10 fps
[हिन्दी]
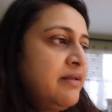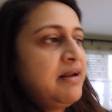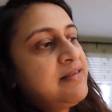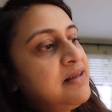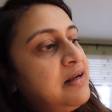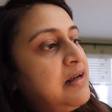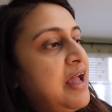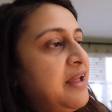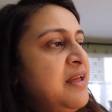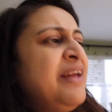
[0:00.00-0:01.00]
रिजल्ट
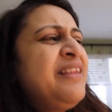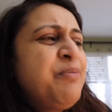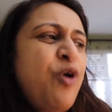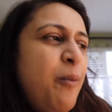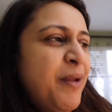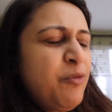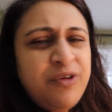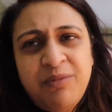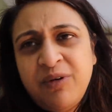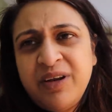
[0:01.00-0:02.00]
आए तब शौमिक
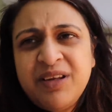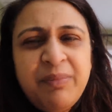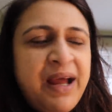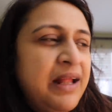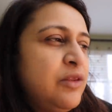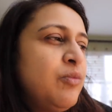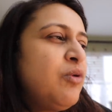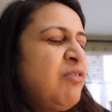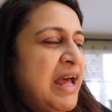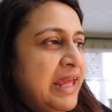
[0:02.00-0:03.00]
मुझे बोल रहे थे पायल
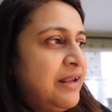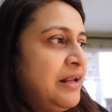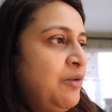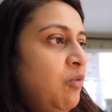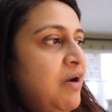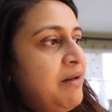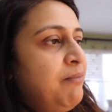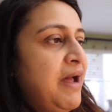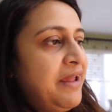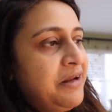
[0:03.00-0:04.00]
तुमको वायरल ही हुआ है
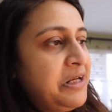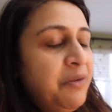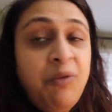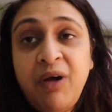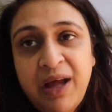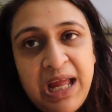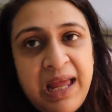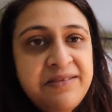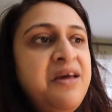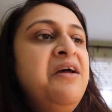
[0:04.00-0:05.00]
वायरल ही हुआ है
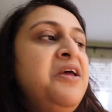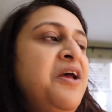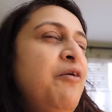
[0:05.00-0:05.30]
ऐसा